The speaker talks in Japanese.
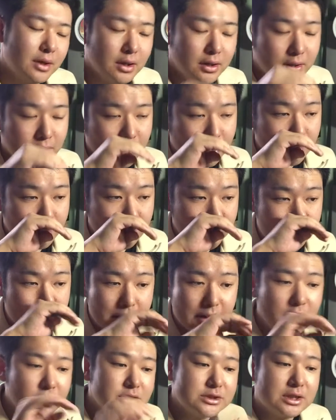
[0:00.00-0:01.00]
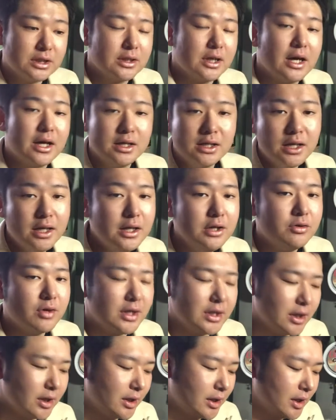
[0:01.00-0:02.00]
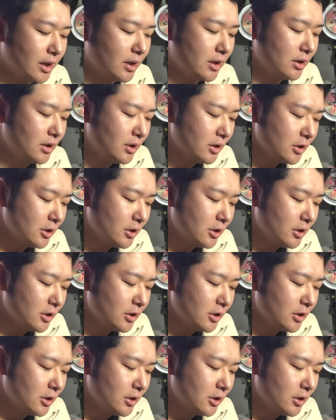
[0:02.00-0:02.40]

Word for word: なんかかけれる時間って限られるわけだから、